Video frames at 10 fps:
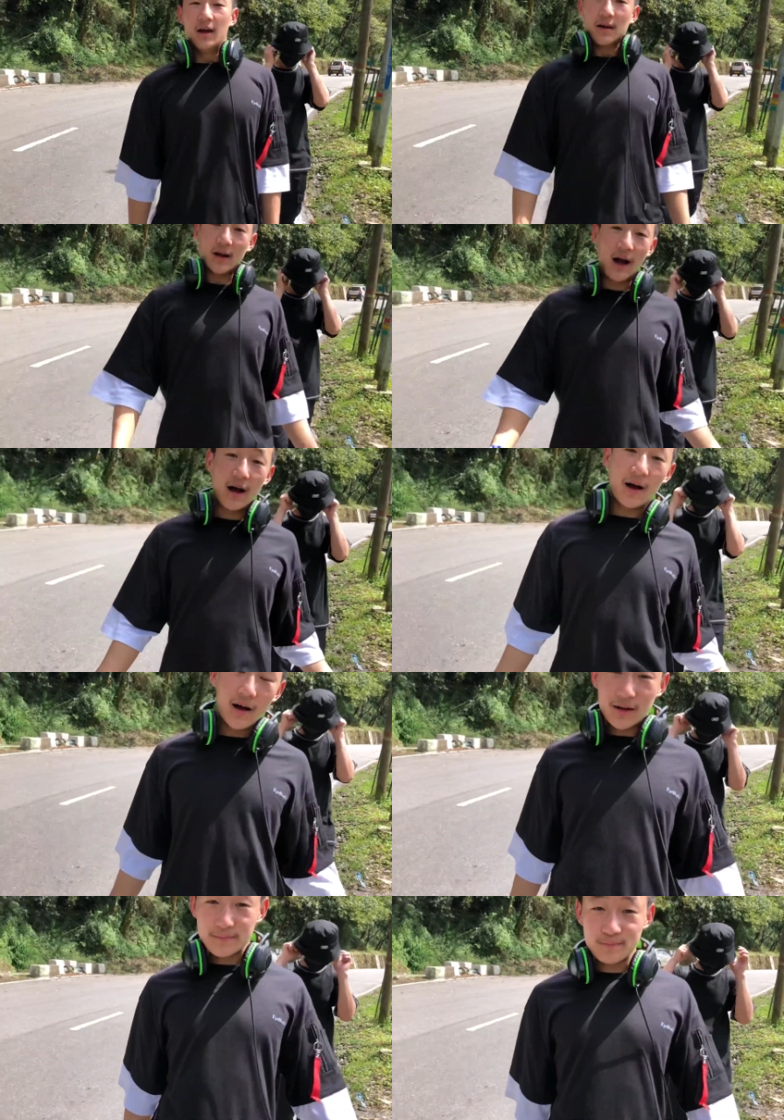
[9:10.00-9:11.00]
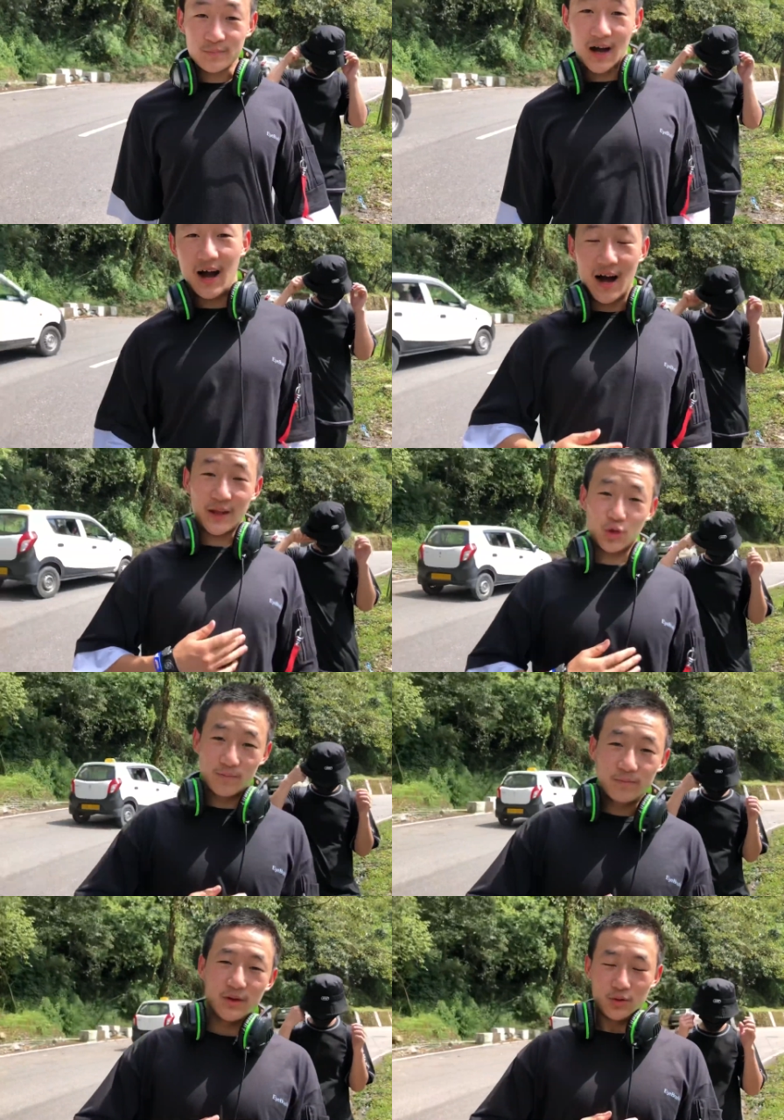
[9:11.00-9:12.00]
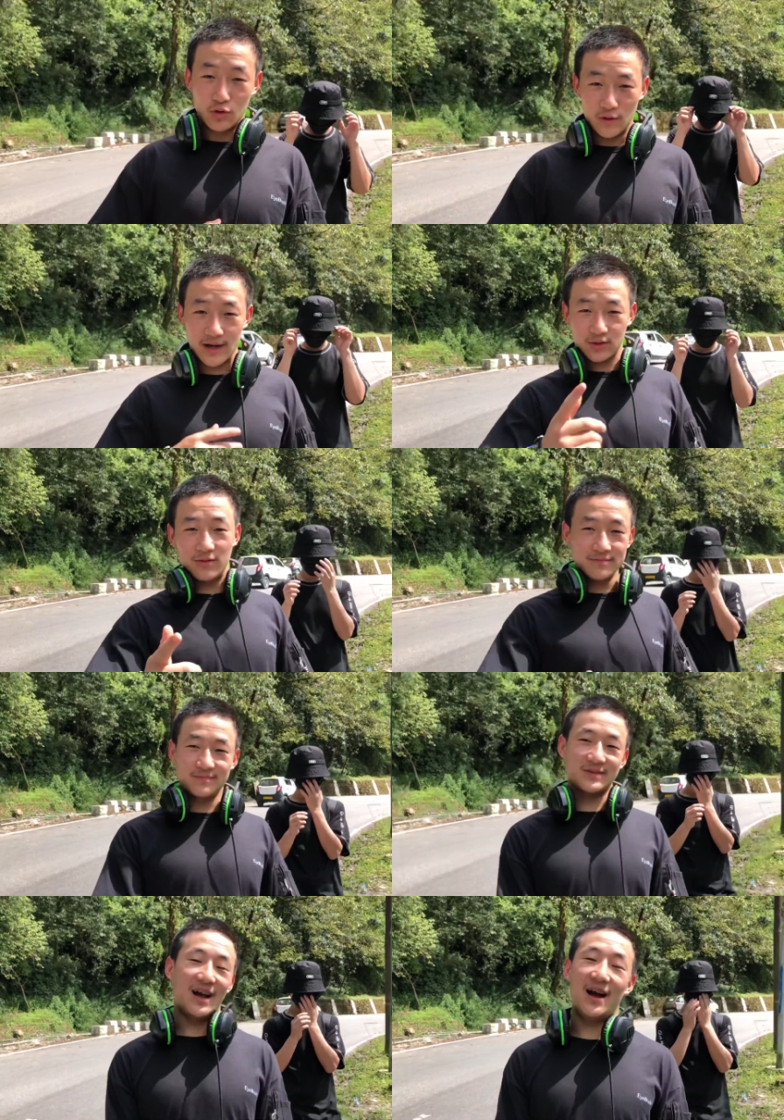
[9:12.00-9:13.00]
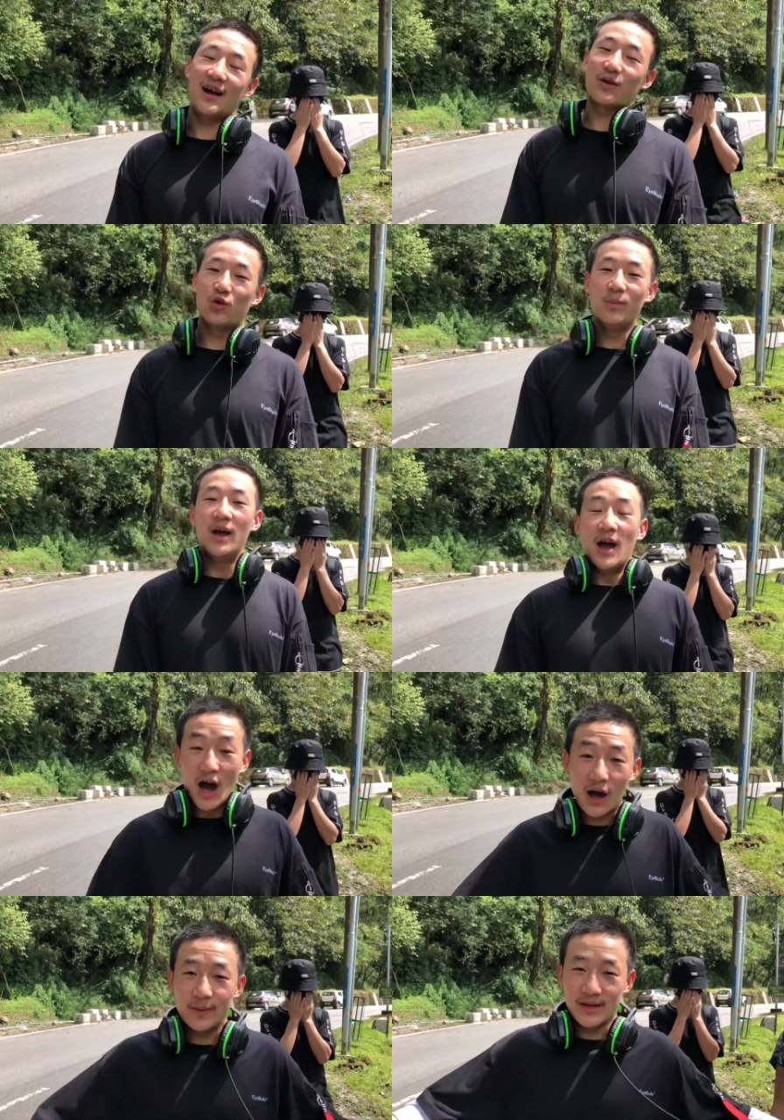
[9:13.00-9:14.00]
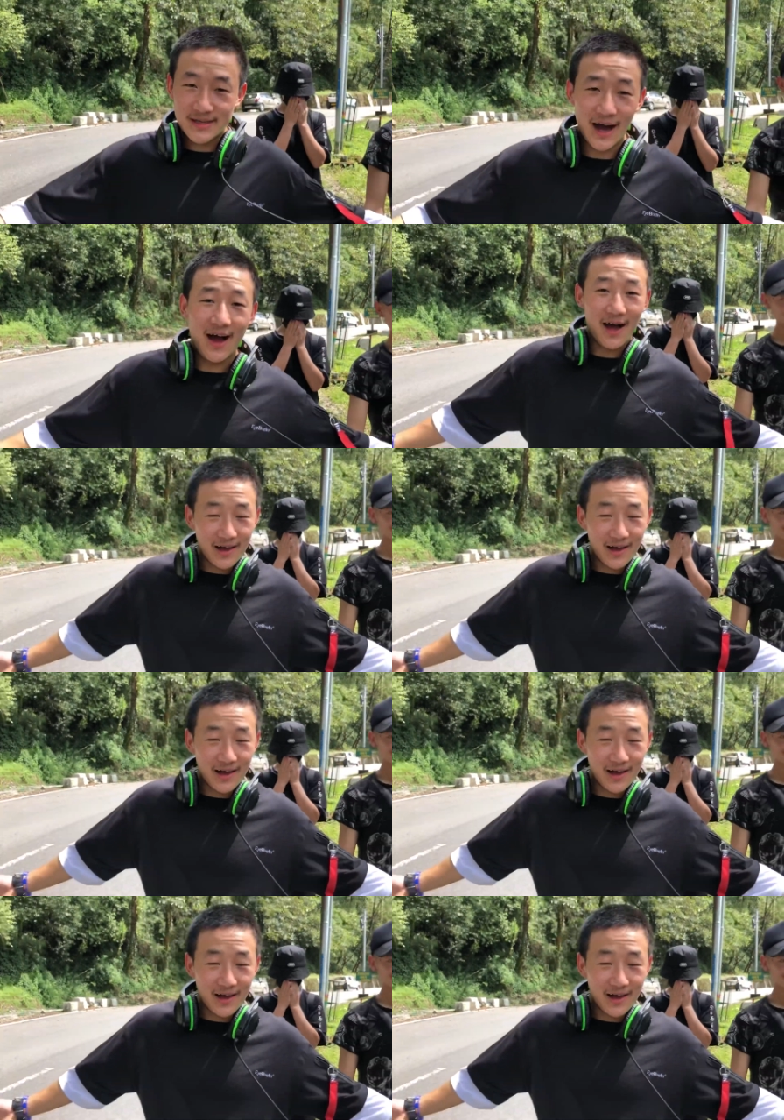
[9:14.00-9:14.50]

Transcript: कहा हम कहा तुम हुए तुम कहा गुम अभी जाए